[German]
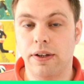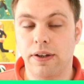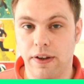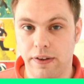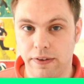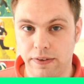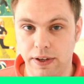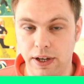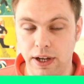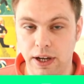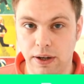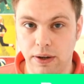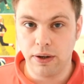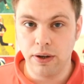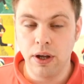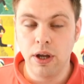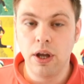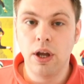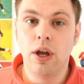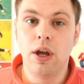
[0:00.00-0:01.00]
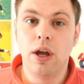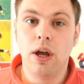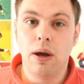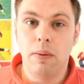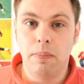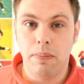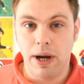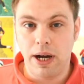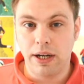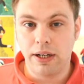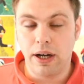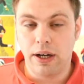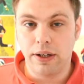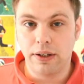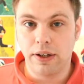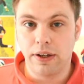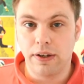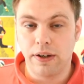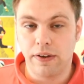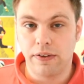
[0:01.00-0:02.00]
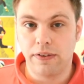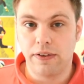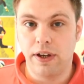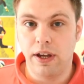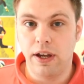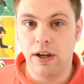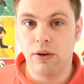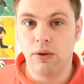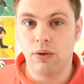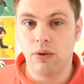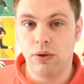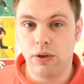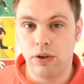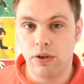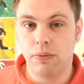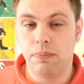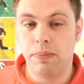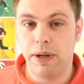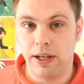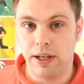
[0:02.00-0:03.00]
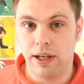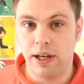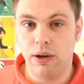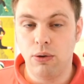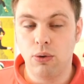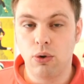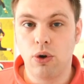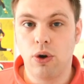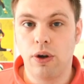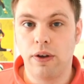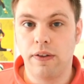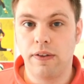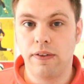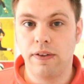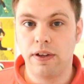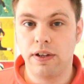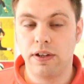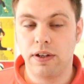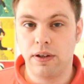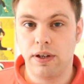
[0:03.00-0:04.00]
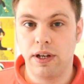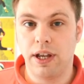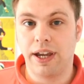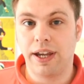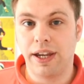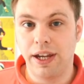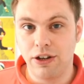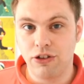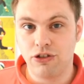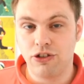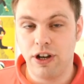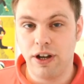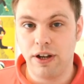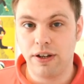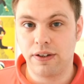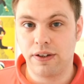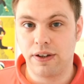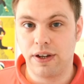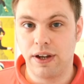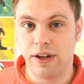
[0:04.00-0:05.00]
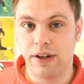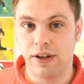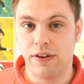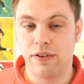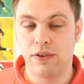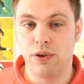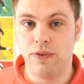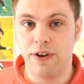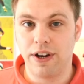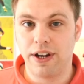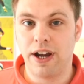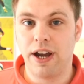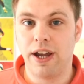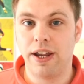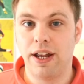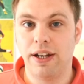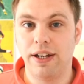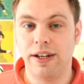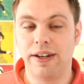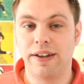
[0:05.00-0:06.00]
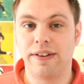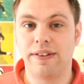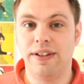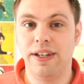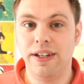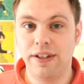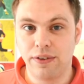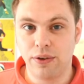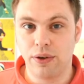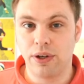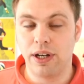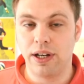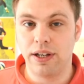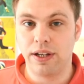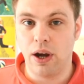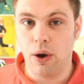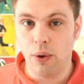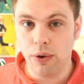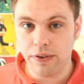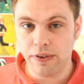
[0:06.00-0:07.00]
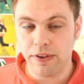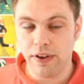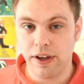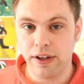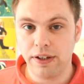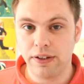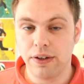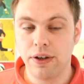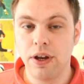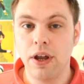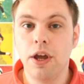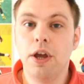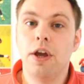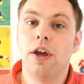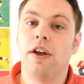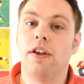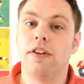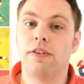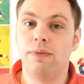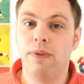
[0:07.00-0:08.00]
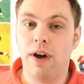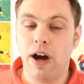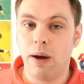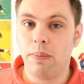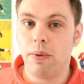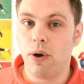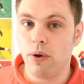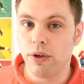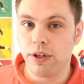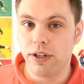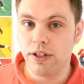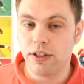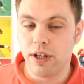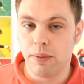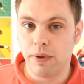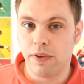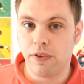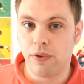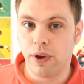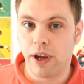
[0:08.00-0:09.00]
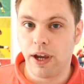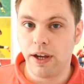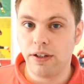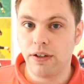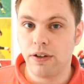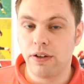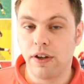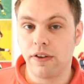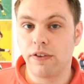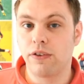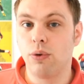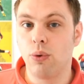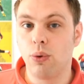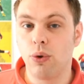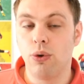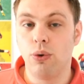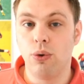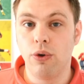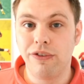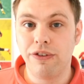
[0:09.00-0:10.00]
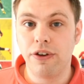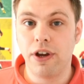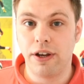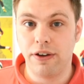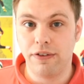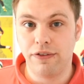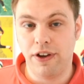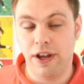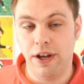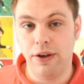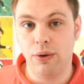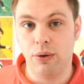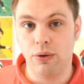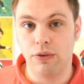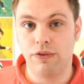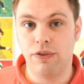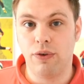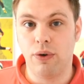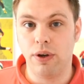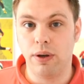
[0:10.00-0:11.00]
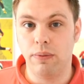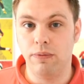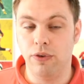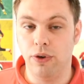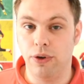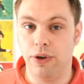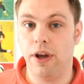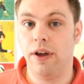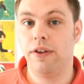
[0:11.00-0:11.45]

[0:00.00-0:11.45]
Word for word: Terstegen. Marc-André Terstegen und Bernd Leno konnten sich in der Regenschlacht gegen die Slowakei allerdings nicht sonderlich auszeichnen. Es war aber auch nicht damit zu rechnen, dass Jogi Löw hier eine Veränderung vornehmen wird.